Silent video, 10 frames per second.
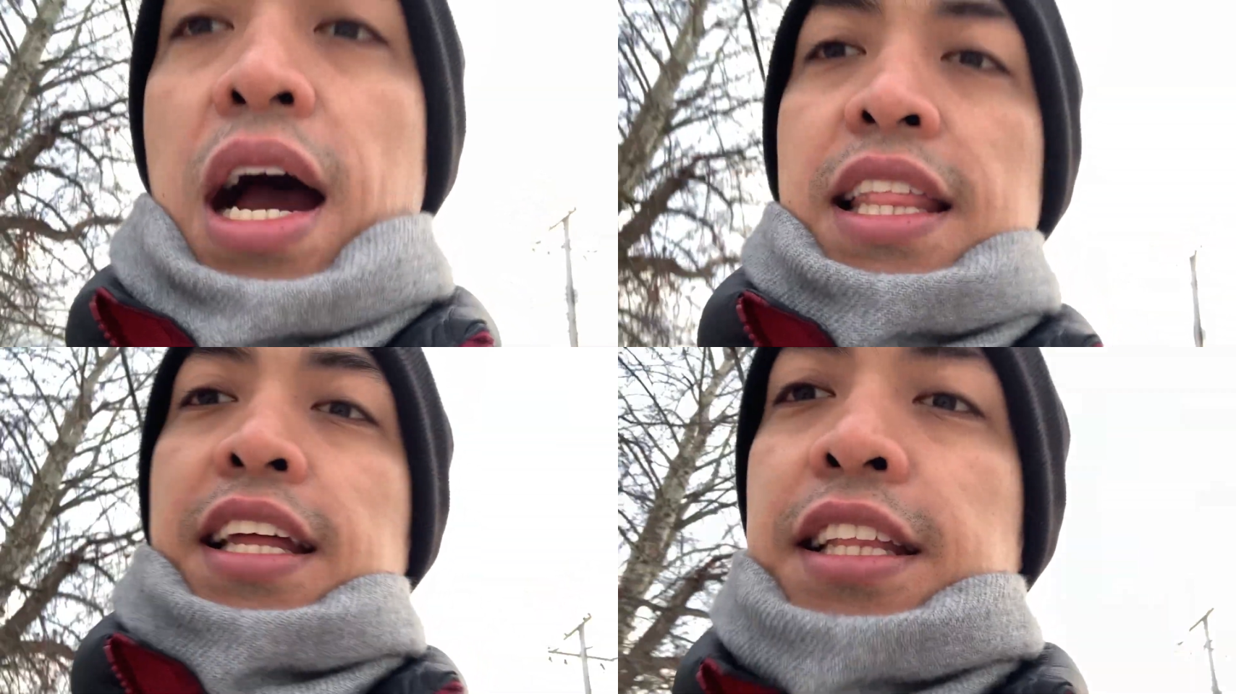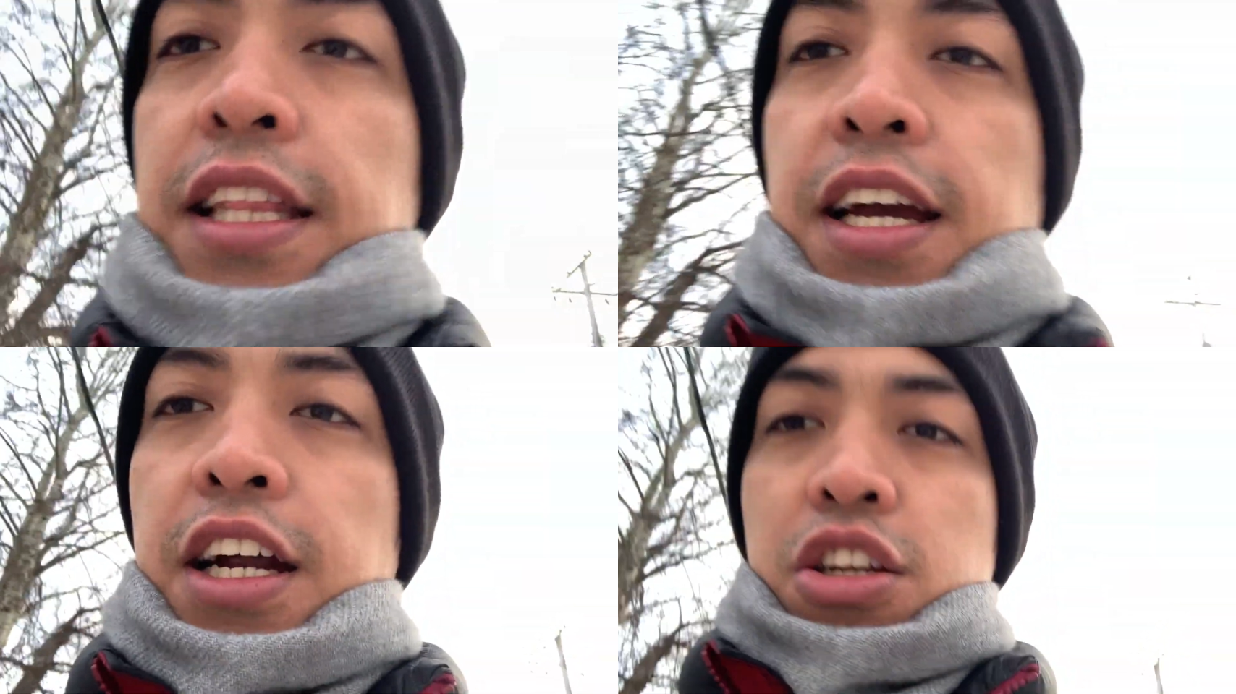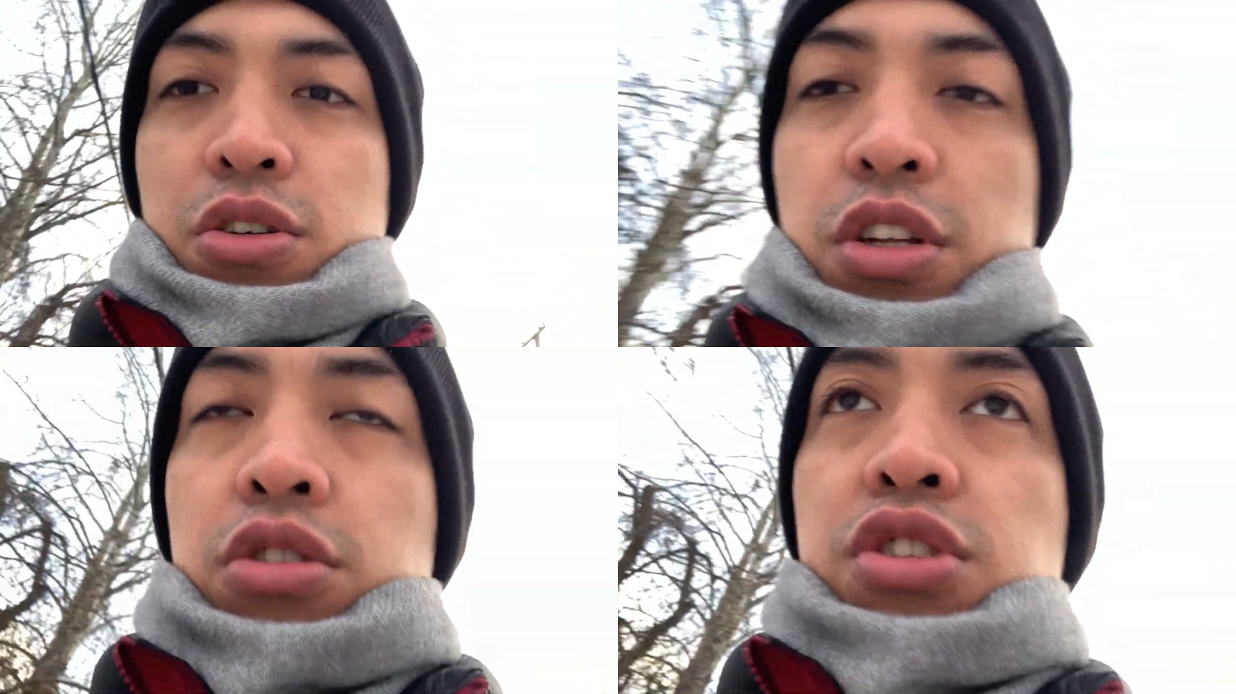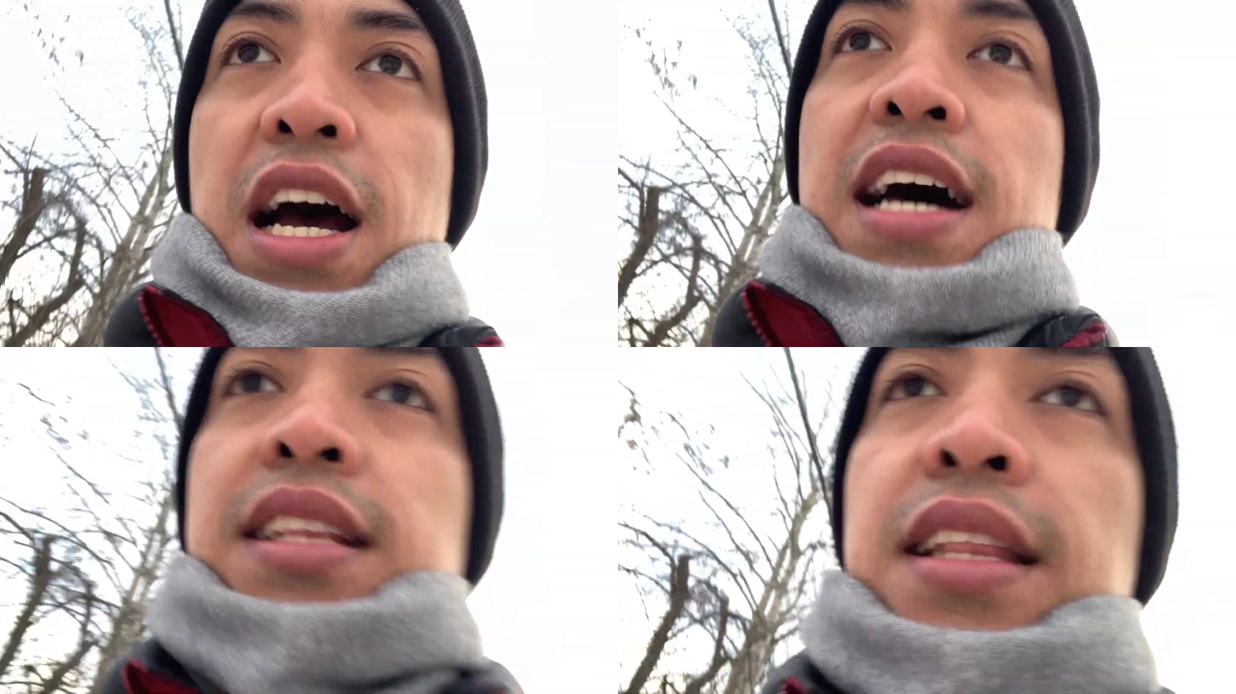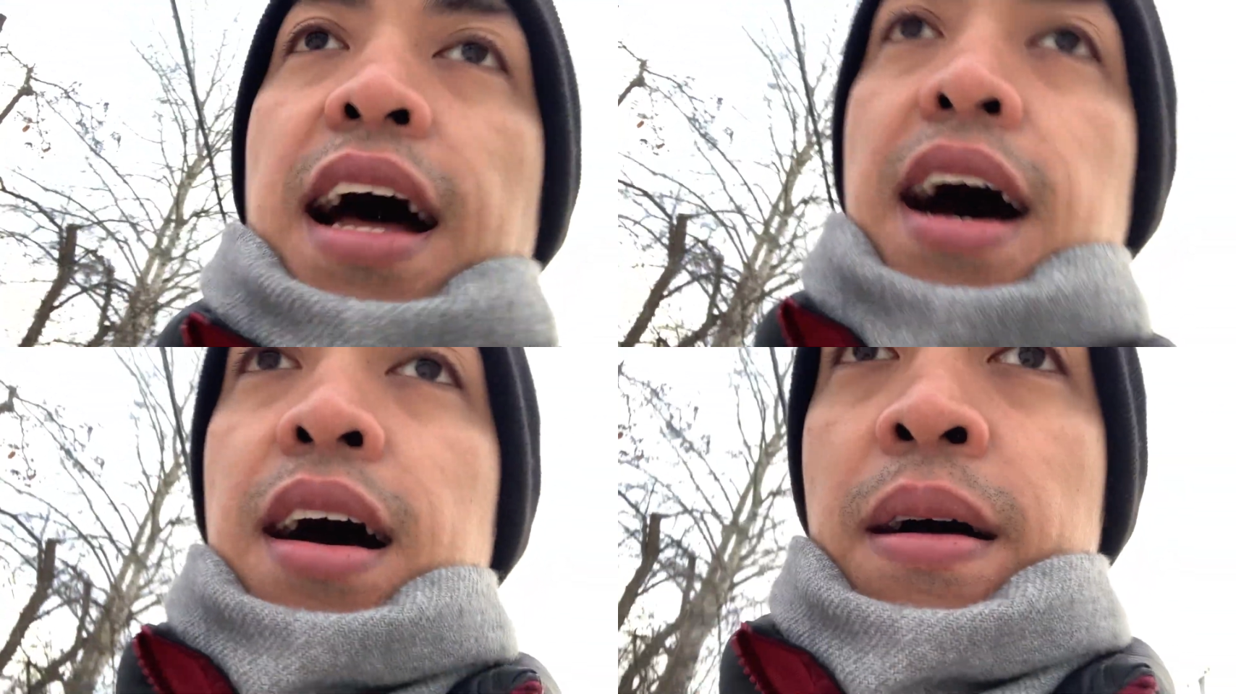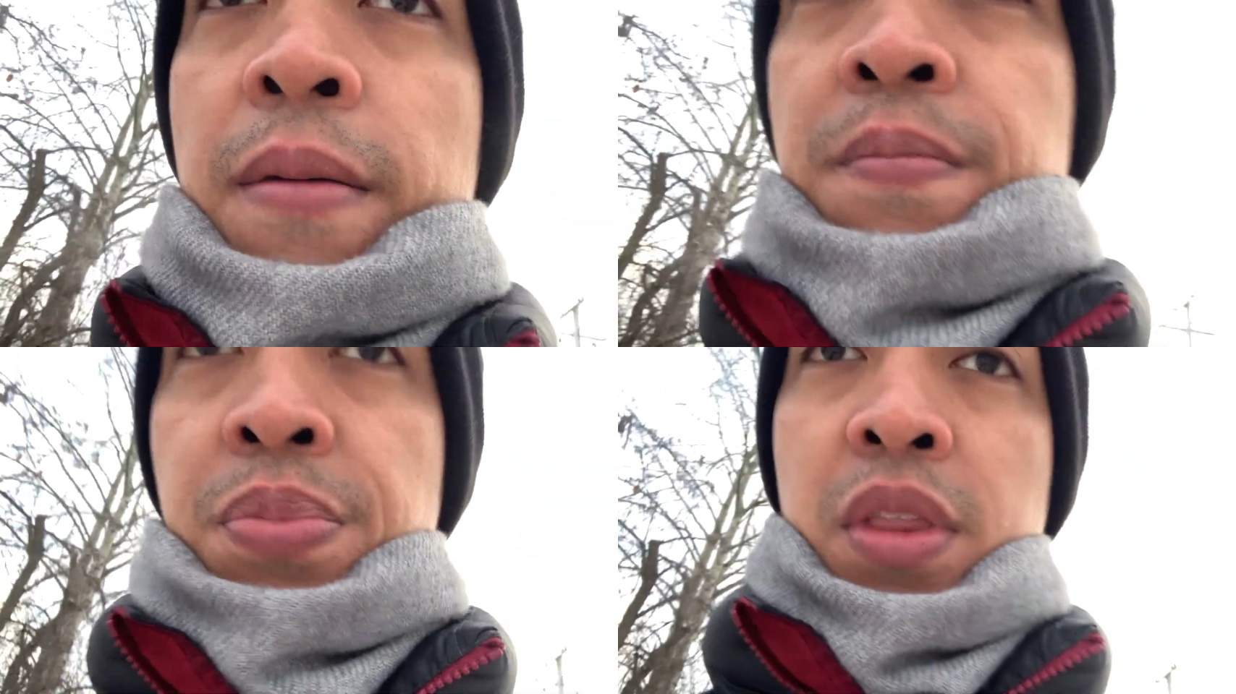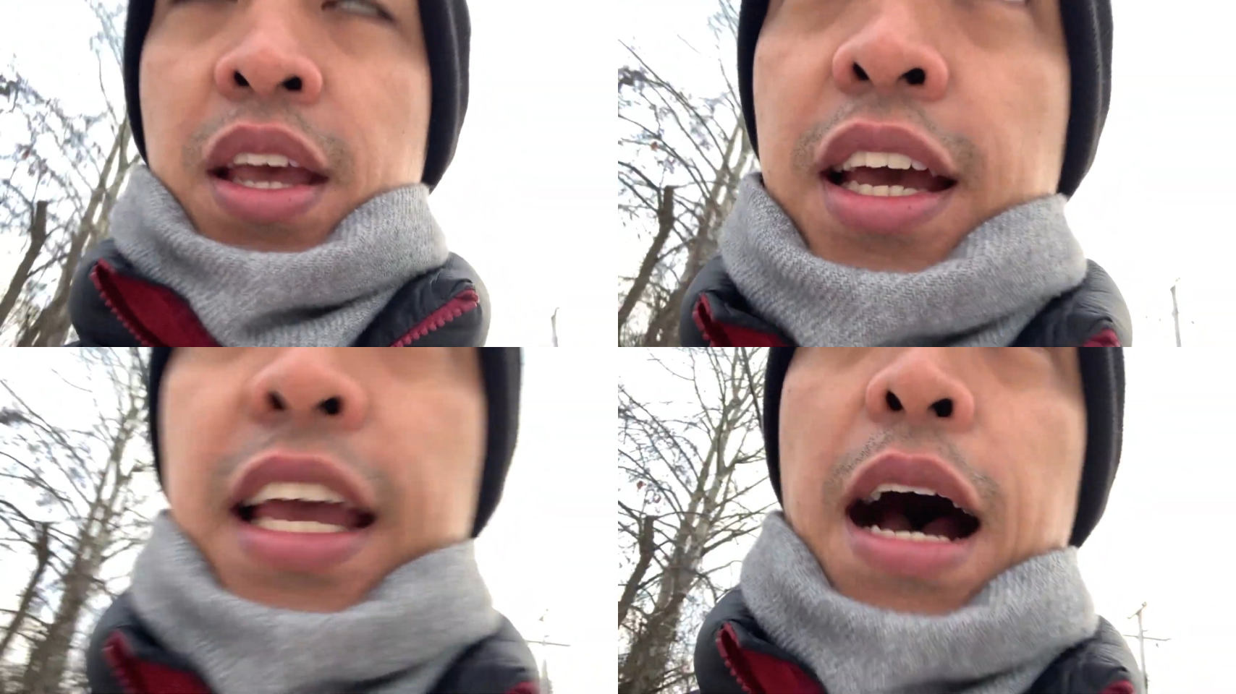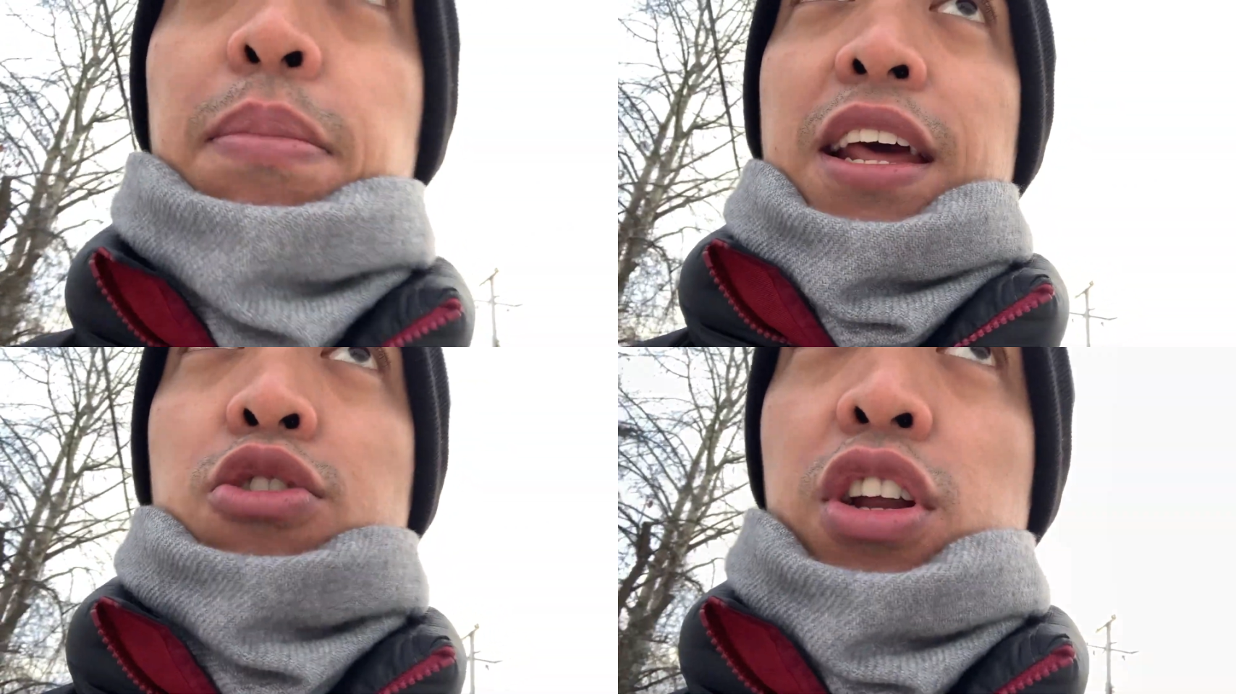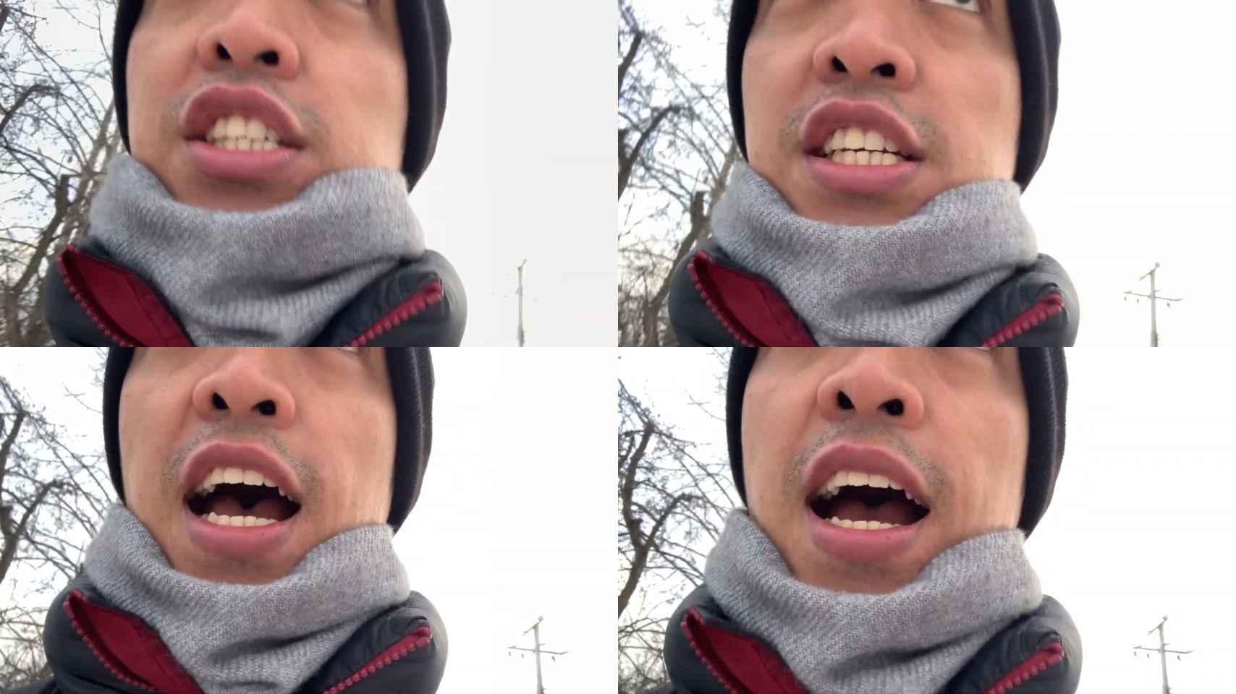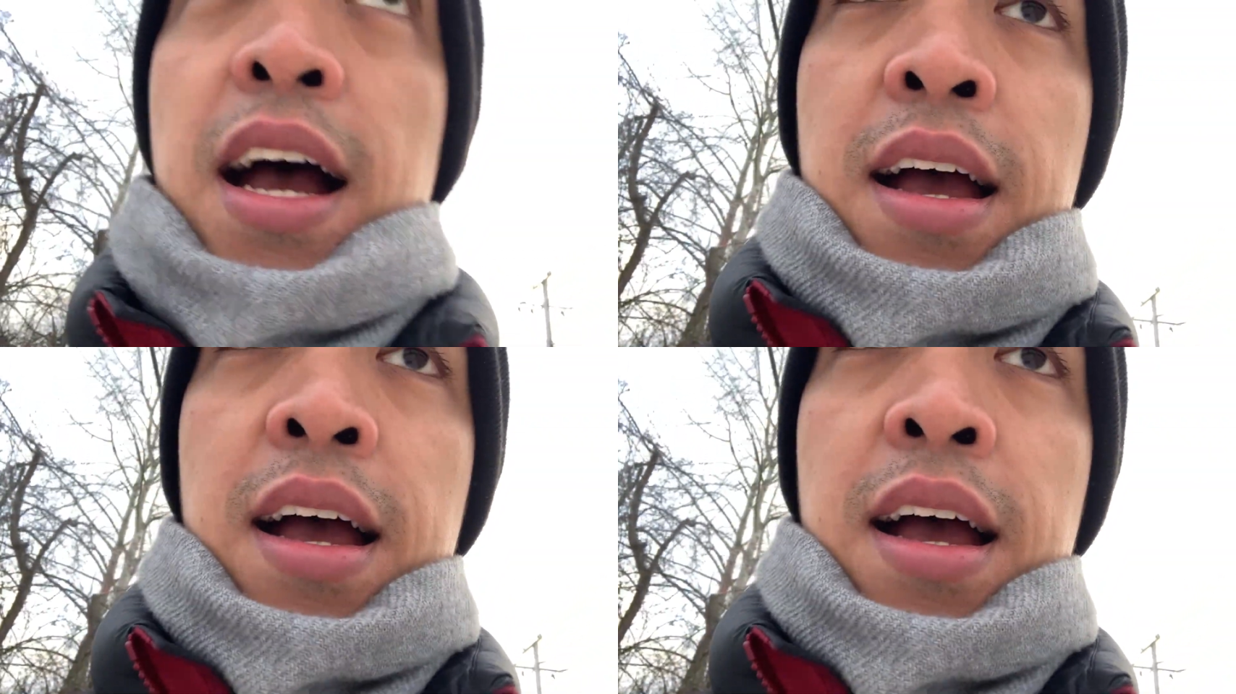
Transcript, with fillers: identity card nyo dito sa Canada, i-apply nyo rin siya.